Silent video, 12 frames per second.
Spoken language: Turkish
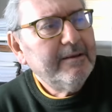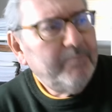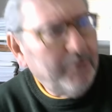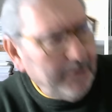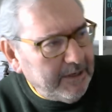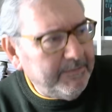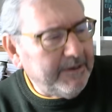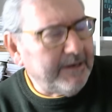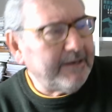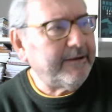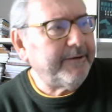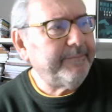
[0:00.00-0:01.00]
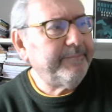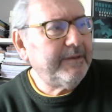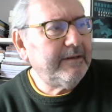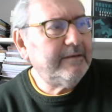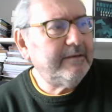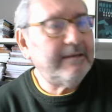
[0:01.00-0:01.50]
Böyle bir adam
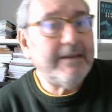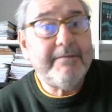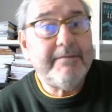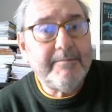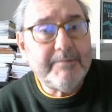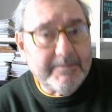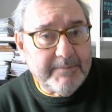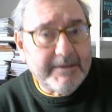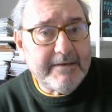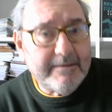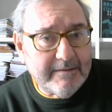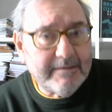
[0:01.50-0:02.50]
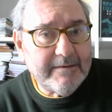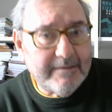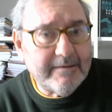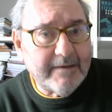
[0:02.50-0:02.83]
e, devrimci bir e,